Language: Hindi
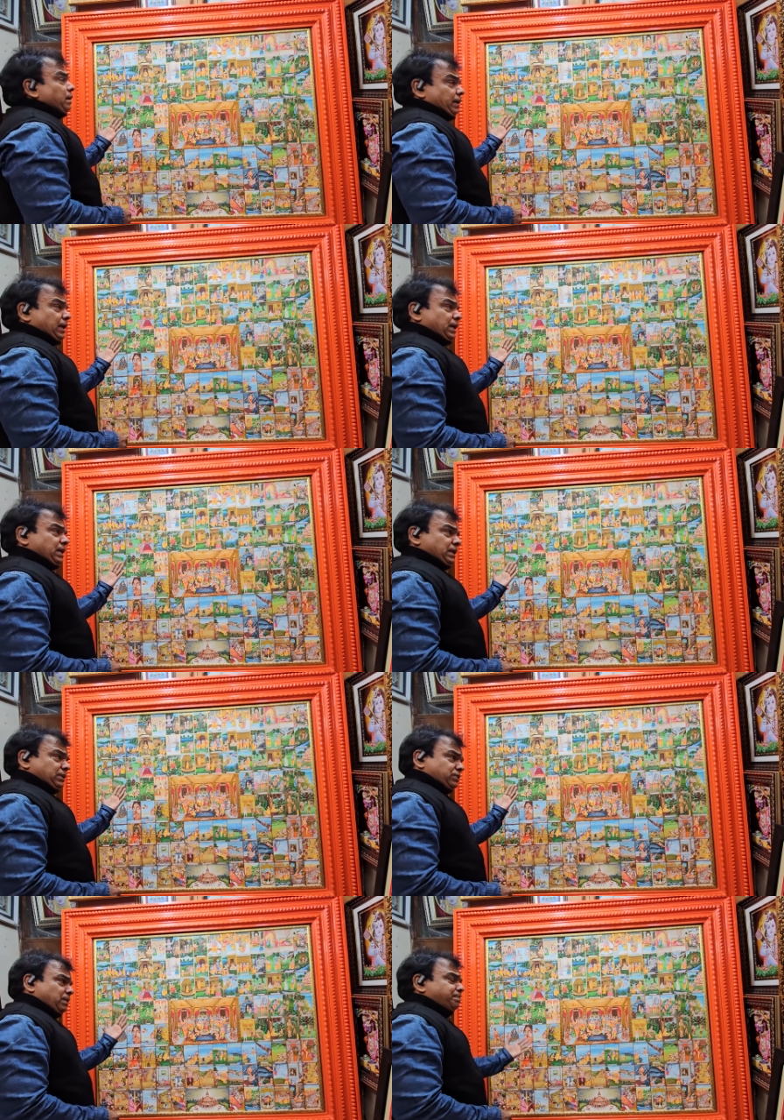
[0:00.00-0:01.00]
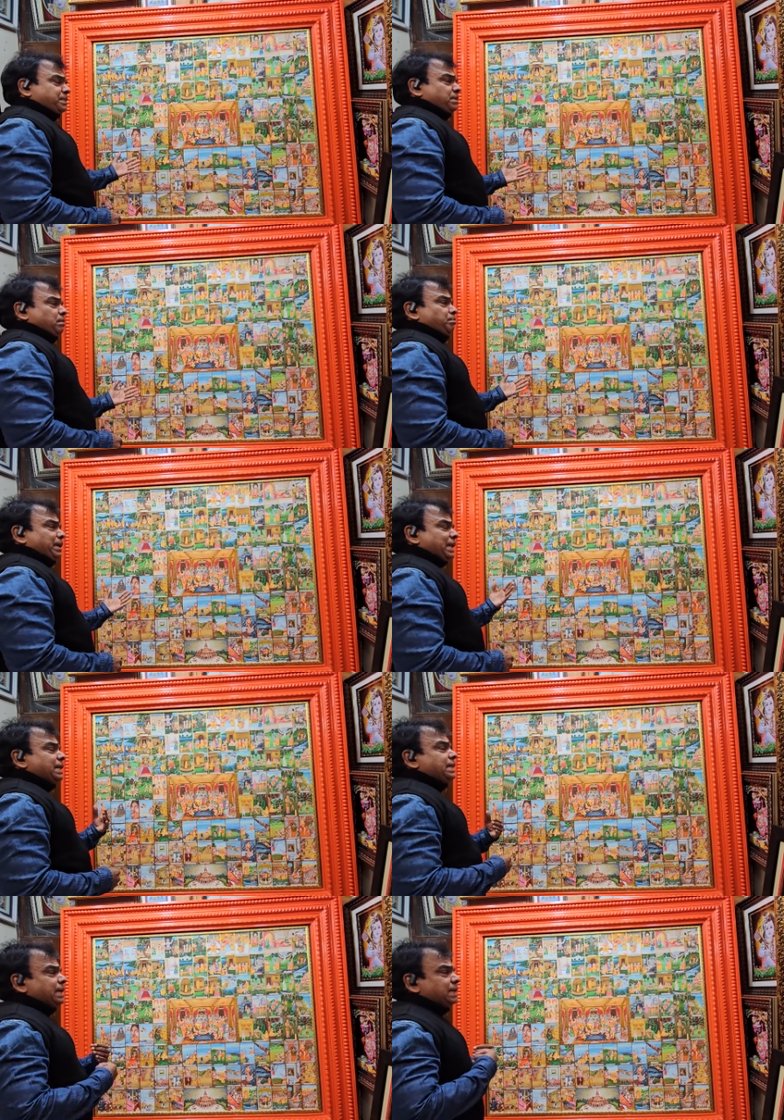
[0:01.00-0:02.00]
ये सब मेरे
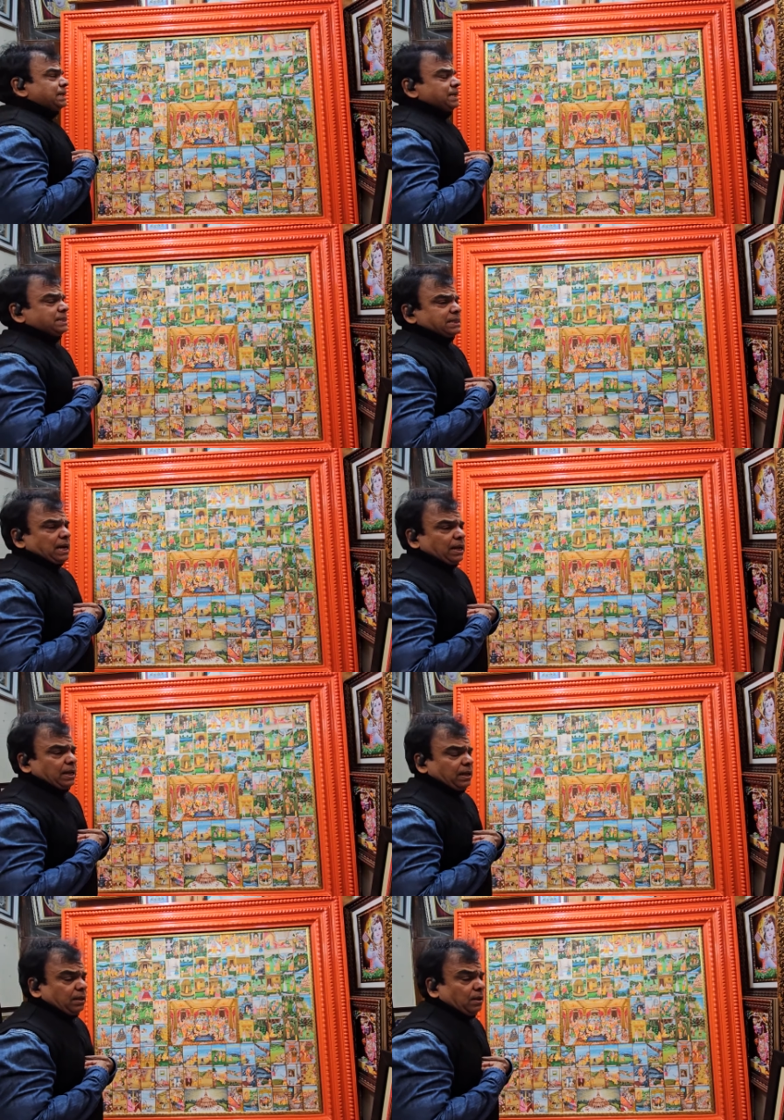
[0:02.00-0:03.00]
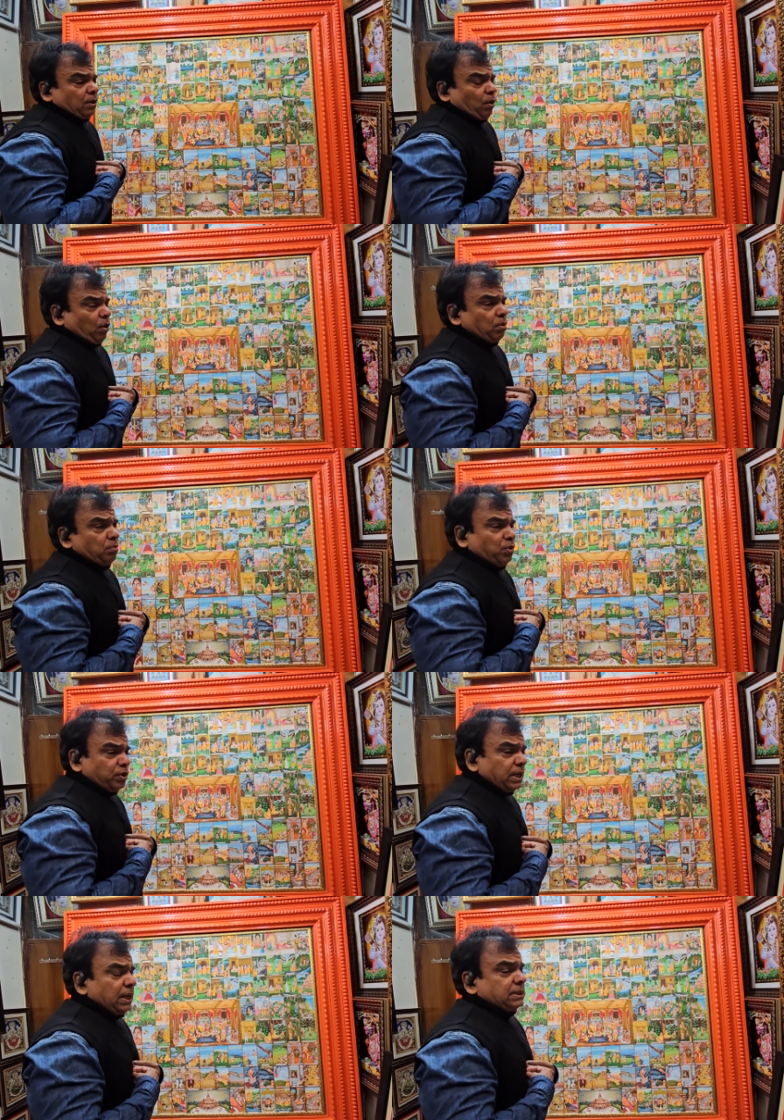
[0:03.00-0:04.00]
दिल की इच्छा है और
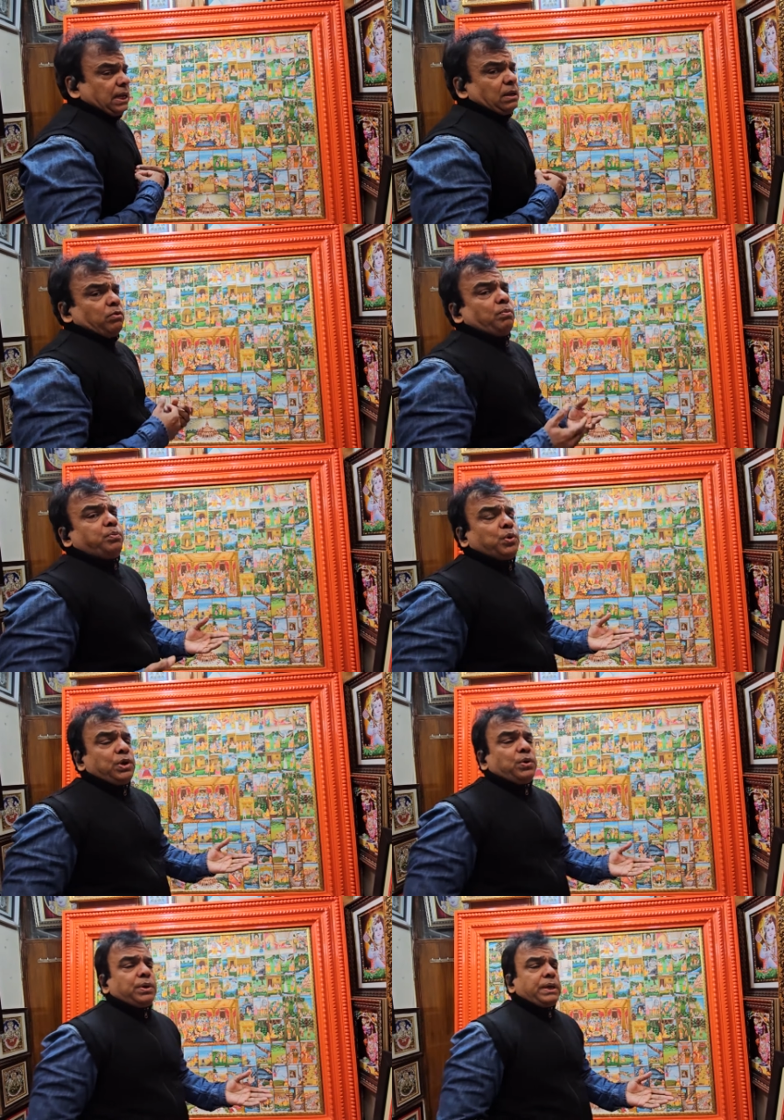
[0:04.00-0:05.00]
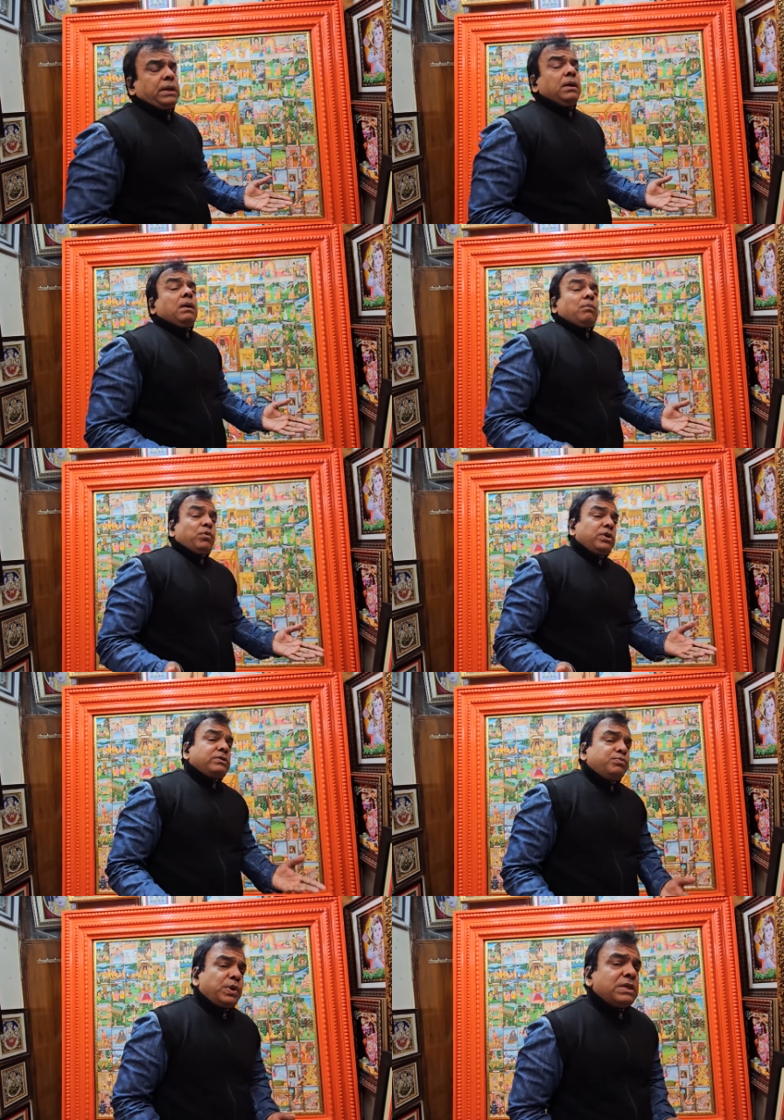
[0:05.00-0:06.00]
मुझे लगता है कि वो पूरी होगी मुझे
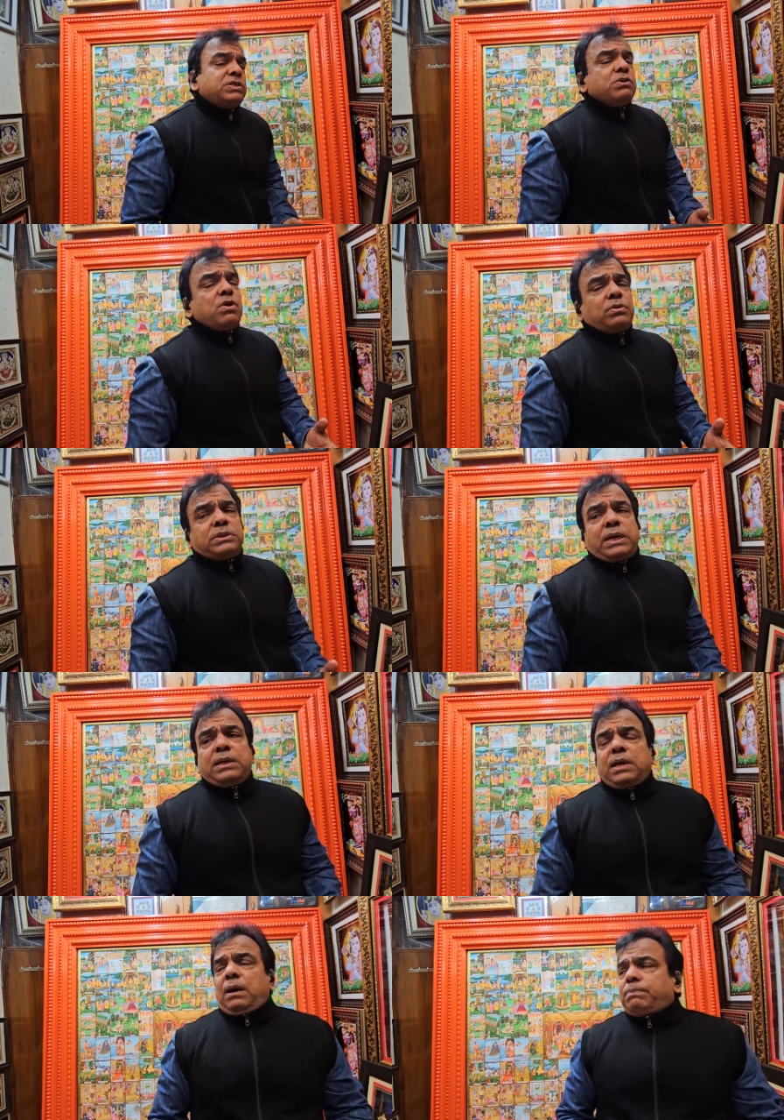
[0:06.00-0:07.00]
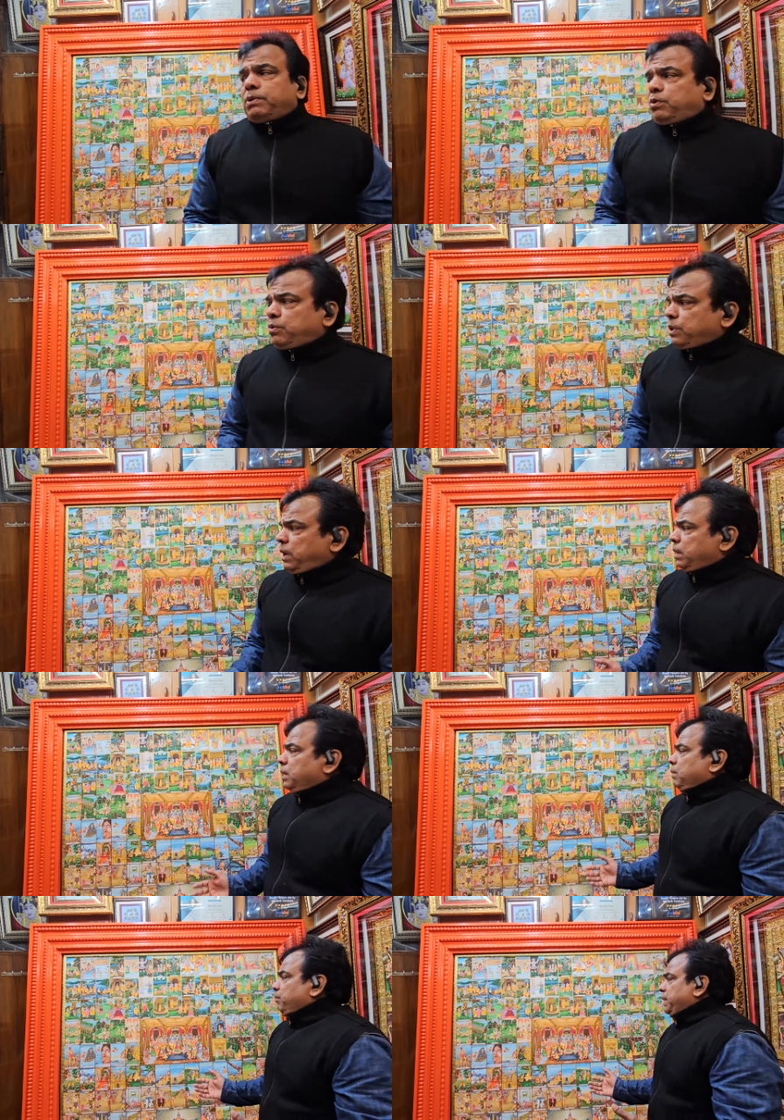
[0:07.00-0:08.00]
पूरा सहयोग चाहिए आप लोगों का
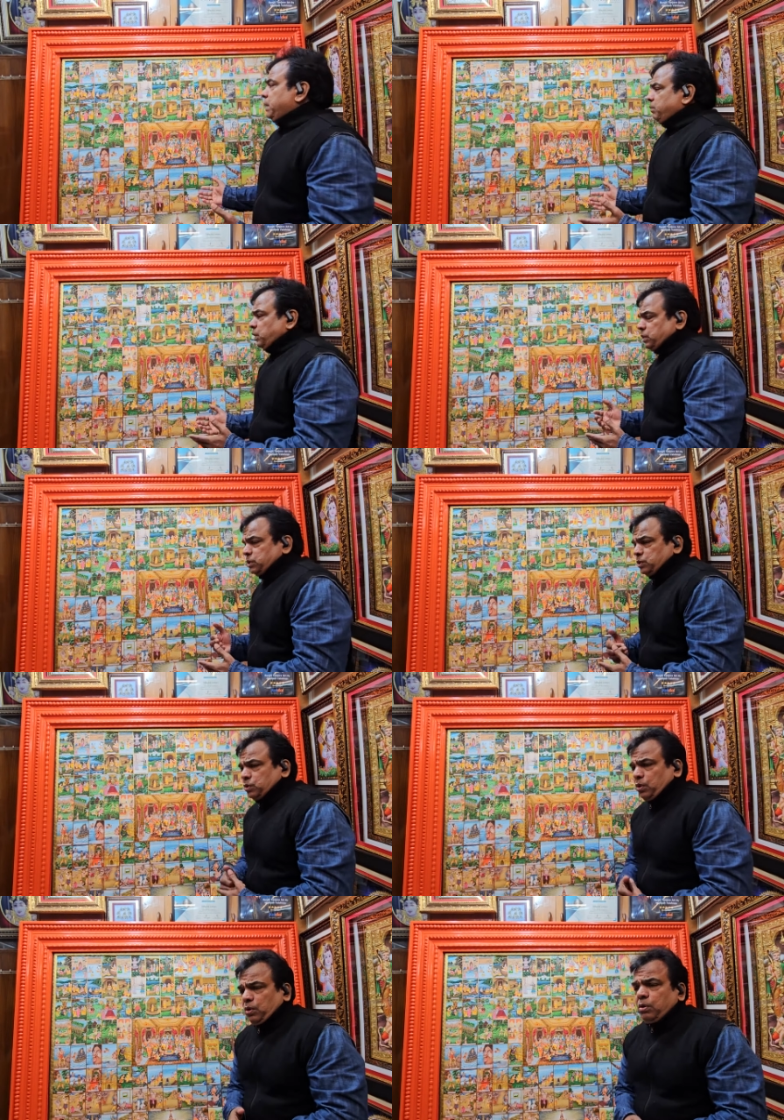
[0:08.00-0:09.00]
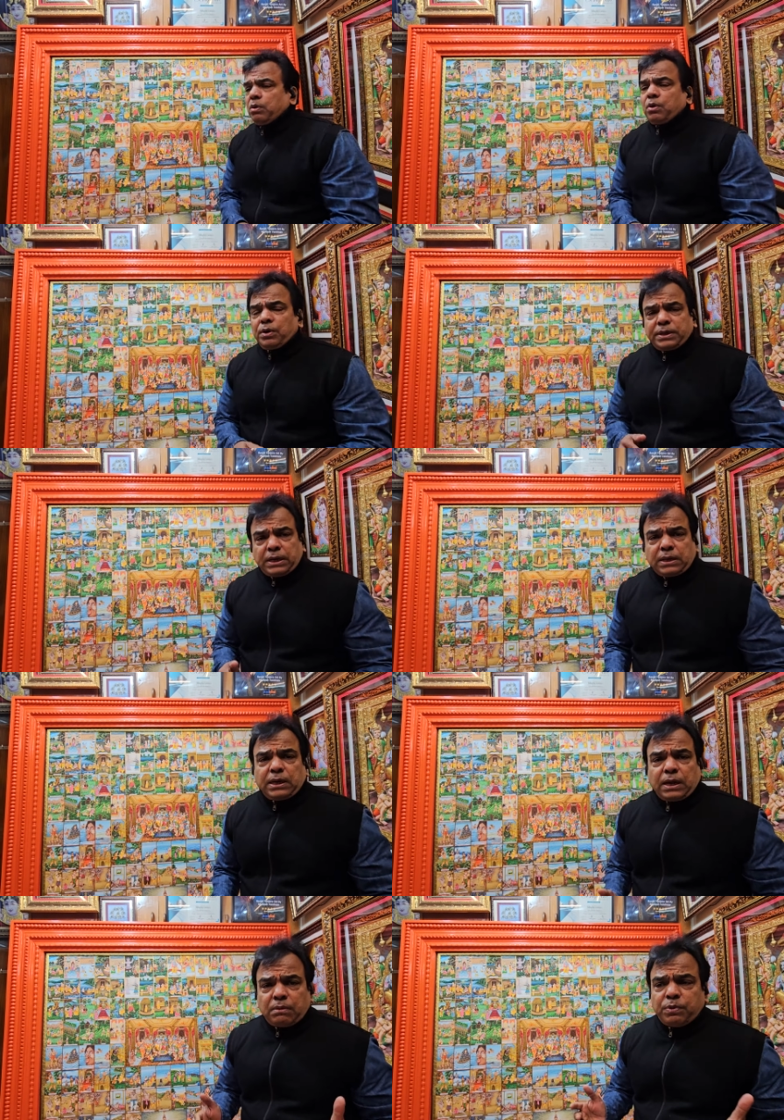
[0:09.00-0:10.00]
मैंने मोदी जी को कांटेक्ट
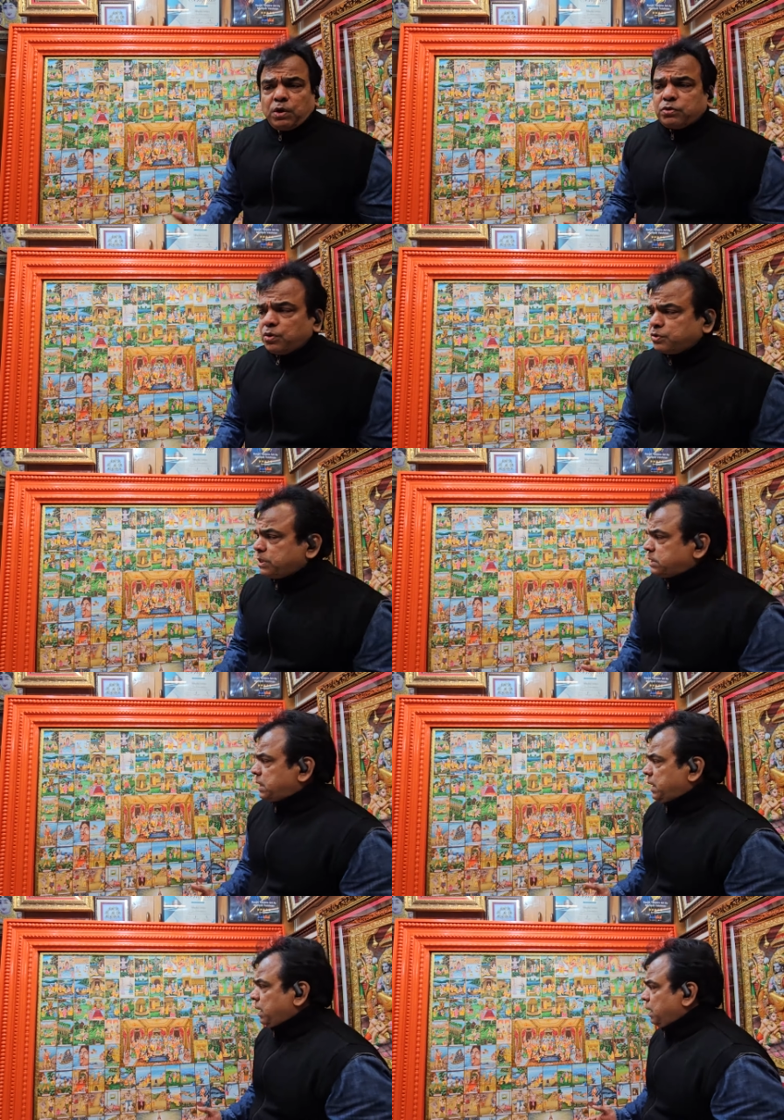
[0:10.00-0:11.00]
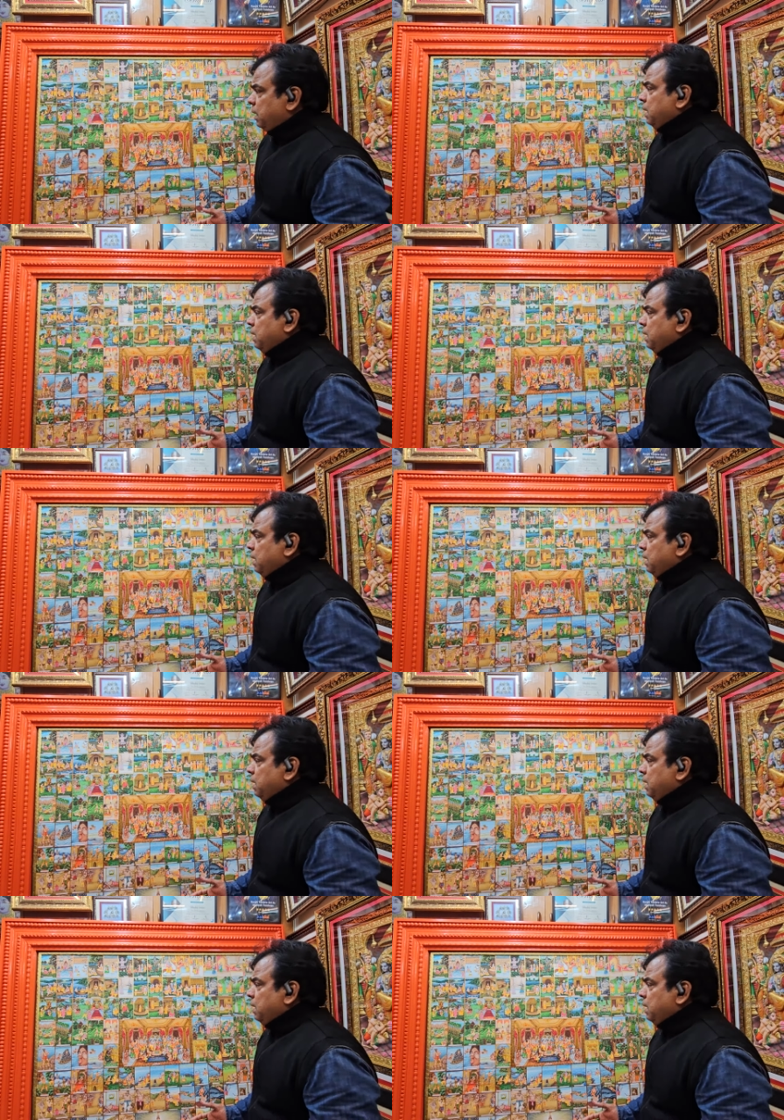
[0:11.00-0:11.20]
करने की बहुत कोशिश की है